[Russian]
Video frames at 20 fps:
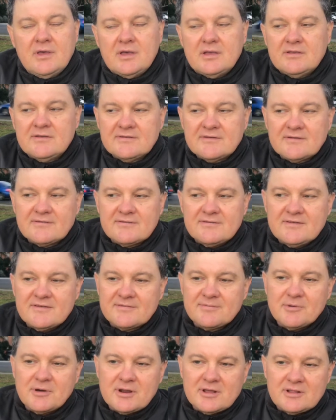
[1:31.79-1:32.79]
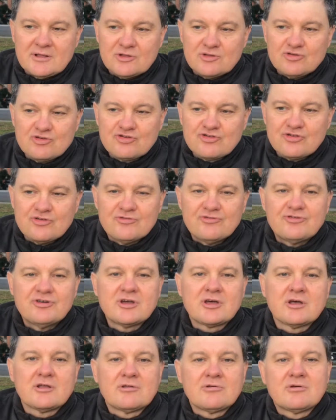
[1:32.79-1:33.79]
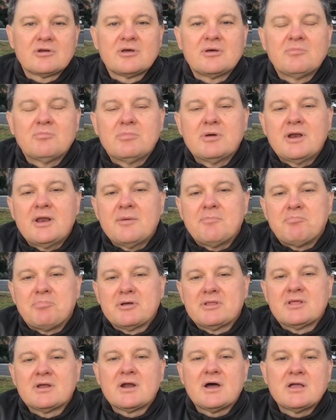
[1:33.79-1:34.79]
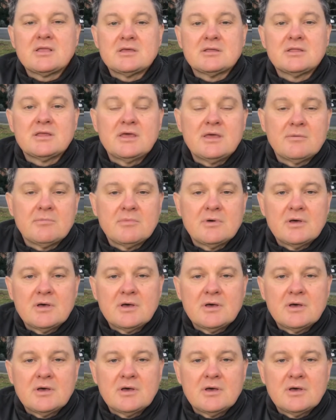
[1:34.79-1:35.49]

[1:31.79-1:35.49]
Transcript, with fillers: И не нас, несмотря на то, что вы, которые были подранены им,